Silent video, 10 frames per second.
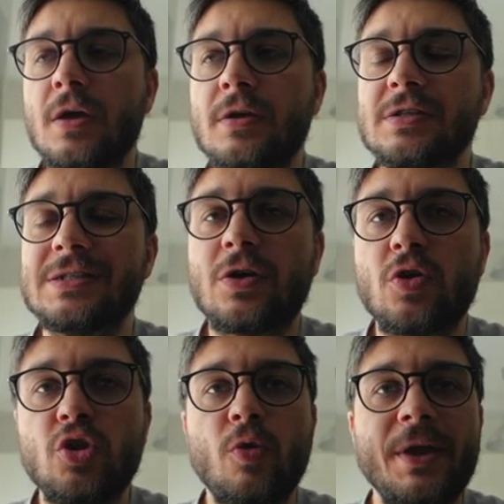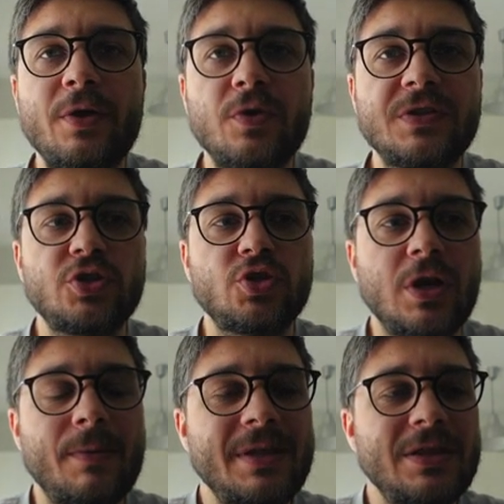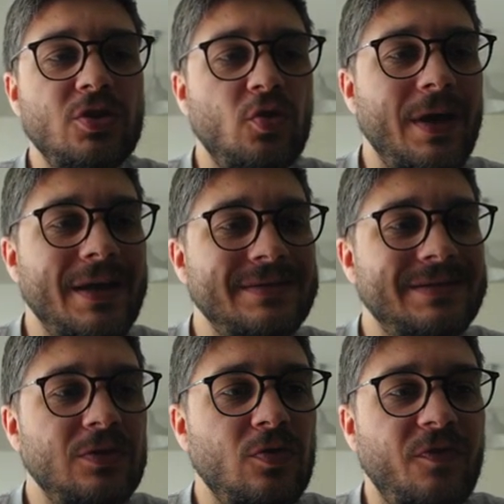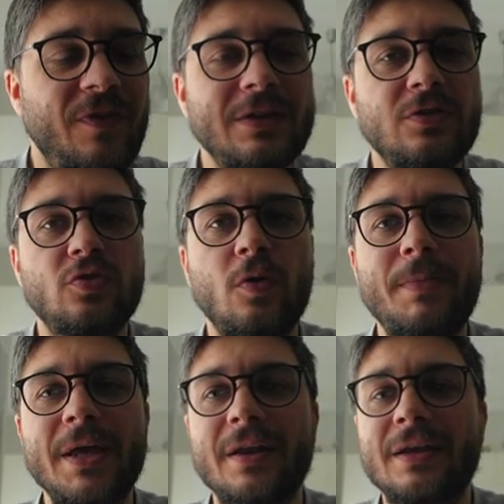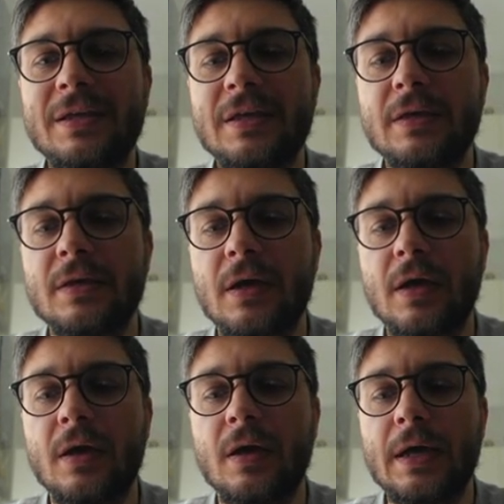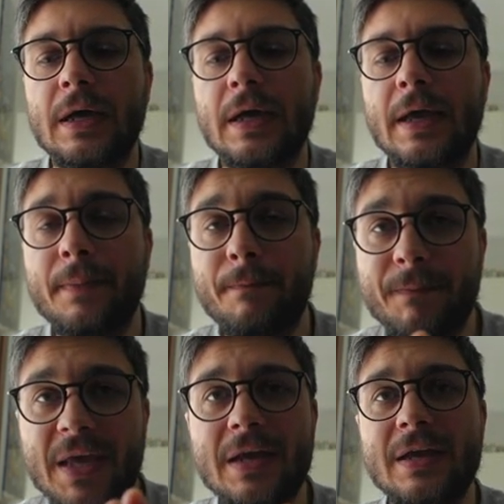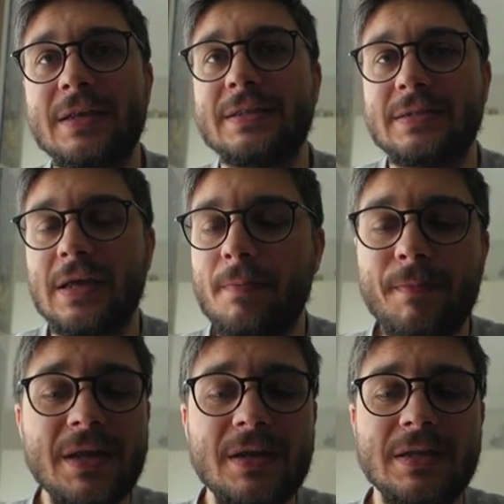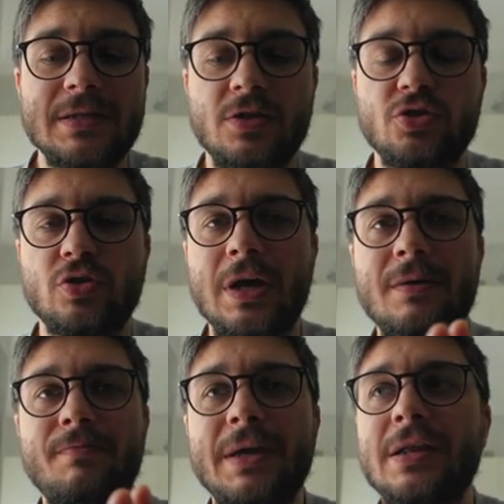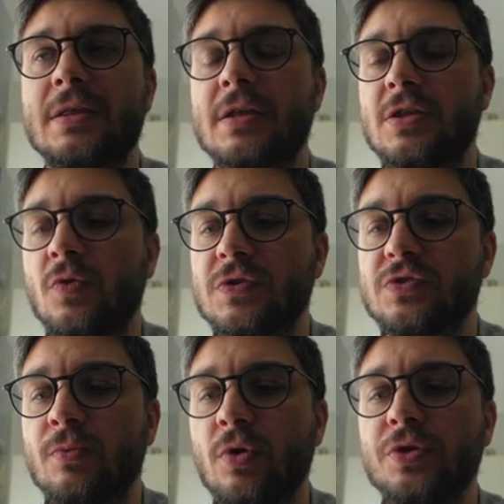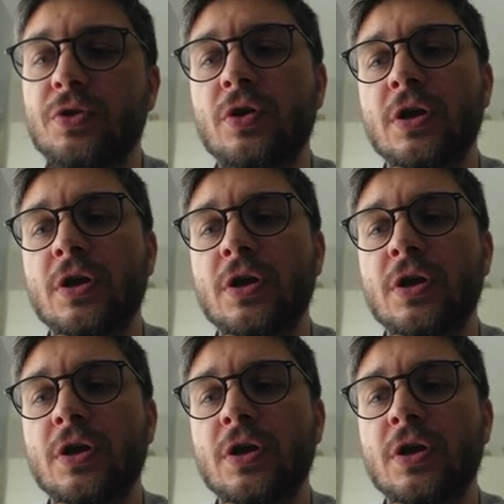Secondo me questo aggiornamento è stato fatto per chi è appena, appena, iniziato a giocare, appena entrato in questo mondo,